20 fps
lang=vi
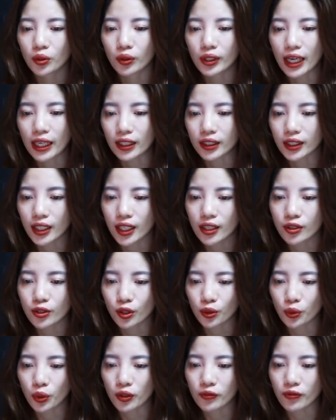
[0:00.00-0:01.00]
Tôi đăng tin
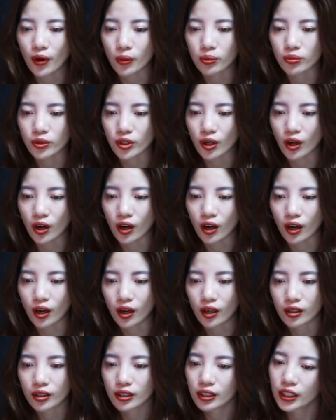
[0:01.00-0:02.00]
cho thuê phòng trọ
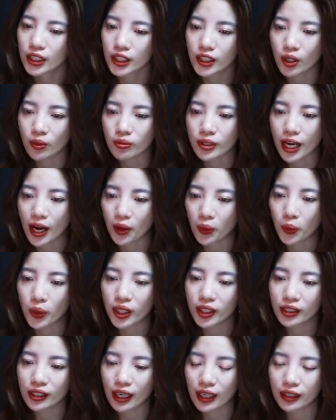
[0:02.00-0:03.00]
trong nhà
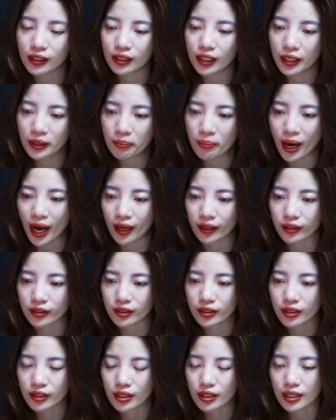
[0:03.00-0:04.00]
nguyên căn lên mạng,
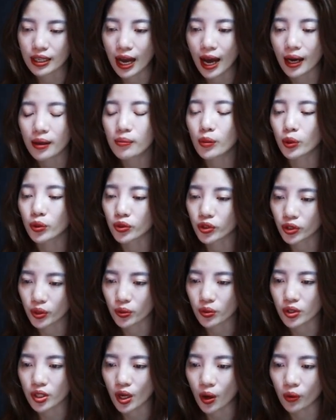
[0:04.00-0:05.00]
giá 1
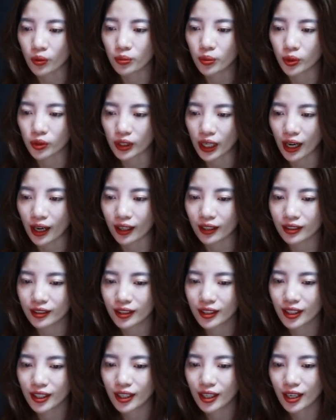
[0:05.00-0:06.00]
triệu 6 một tháng.
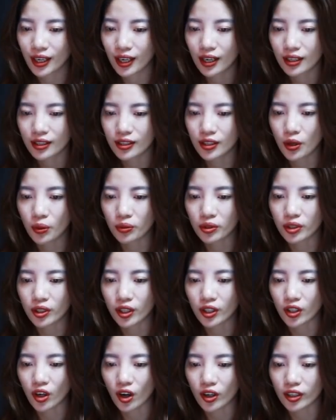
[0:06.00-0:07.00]
Nhiều
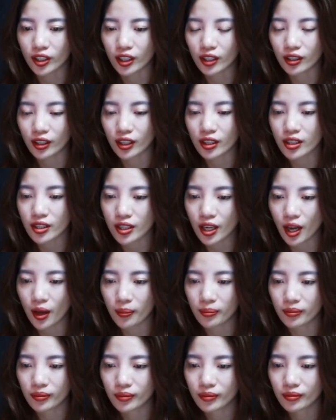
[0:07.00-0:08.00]
người gọi điện đến
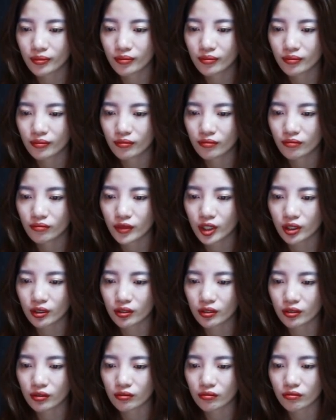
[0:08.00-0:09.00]
xem,
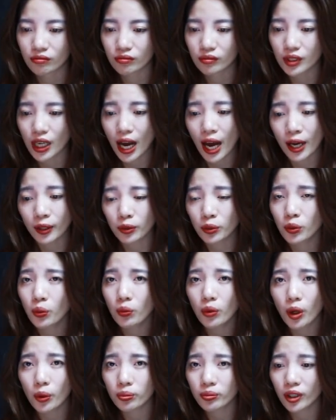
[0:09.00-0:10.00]
nhưng ai tôi
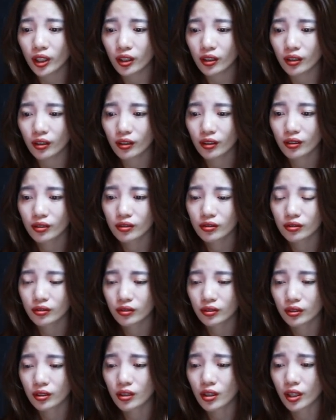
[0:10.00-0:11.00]
cũng không thích.
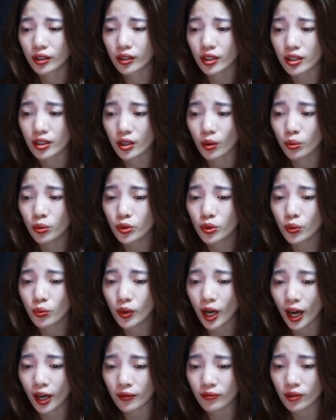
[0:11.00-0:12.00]
Người thì sống
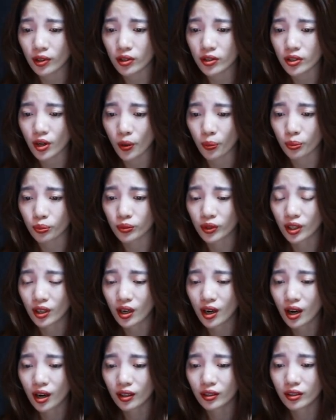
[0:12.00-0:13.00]
chung hai vợ chồng,
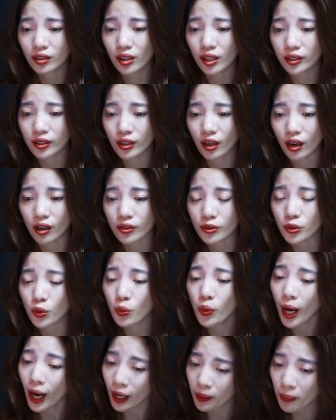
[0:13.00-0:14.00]
người thì ở
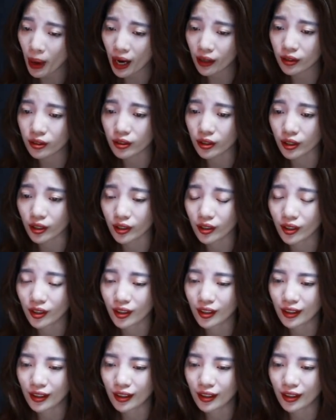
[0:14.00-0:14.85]
chung hai ba người.